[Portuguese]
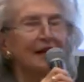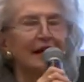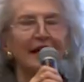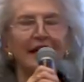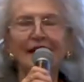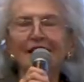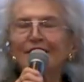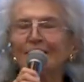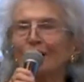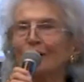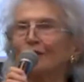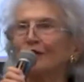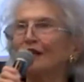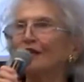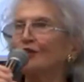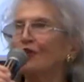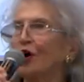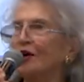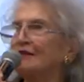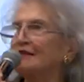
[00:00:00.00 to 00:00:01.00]
Entram
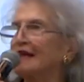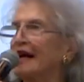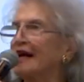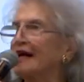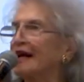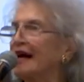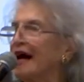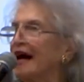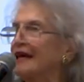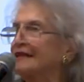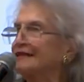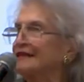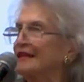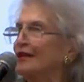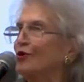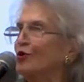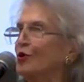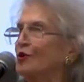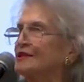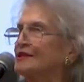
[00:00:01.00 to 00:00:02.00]
em nossa
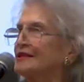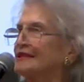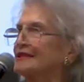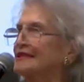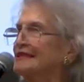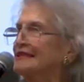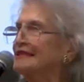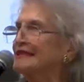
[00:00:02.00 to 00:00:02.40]
casa coisas